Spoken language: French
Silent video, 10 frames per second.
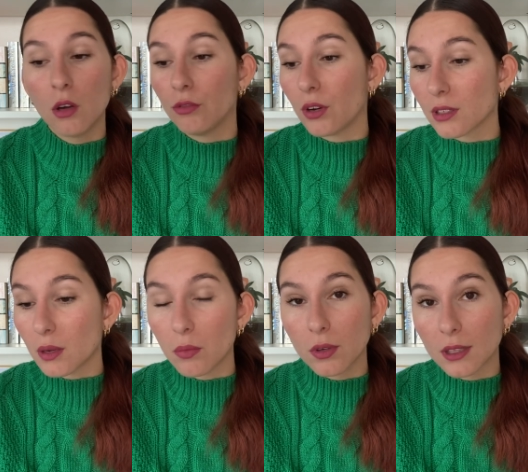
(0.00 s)

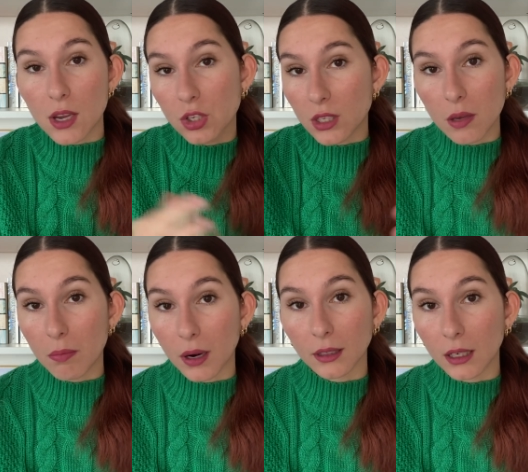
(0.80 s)
forcément d'acheter
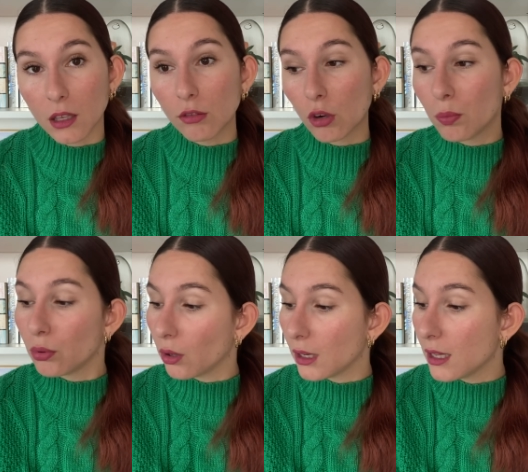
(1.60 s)
plein de livres
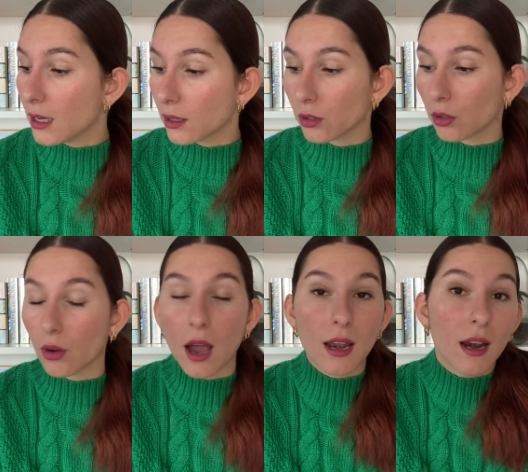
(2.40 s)
pour lire,
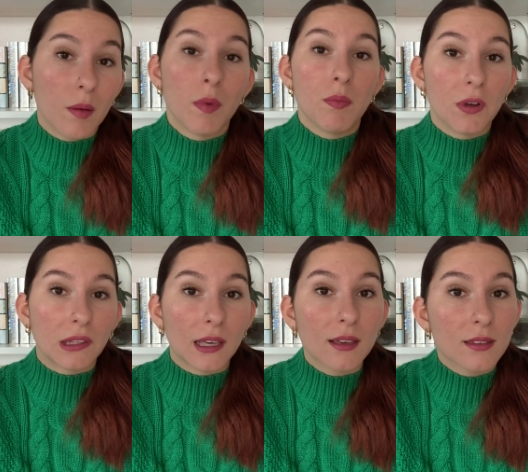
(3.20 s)
qu'aller à la
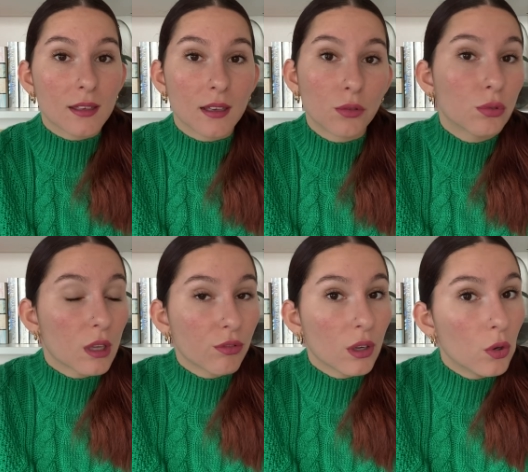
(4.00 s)
bibliothèque, c'est tout
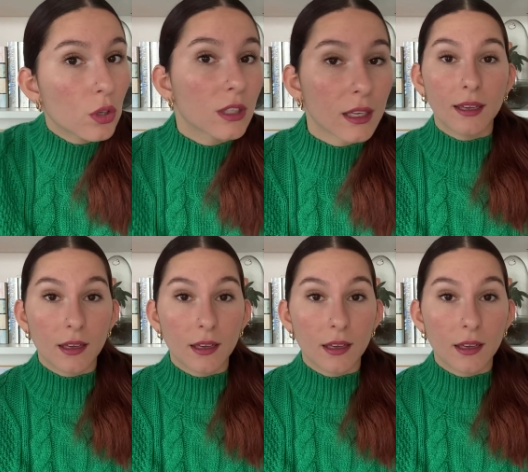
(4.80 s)
à fait ok.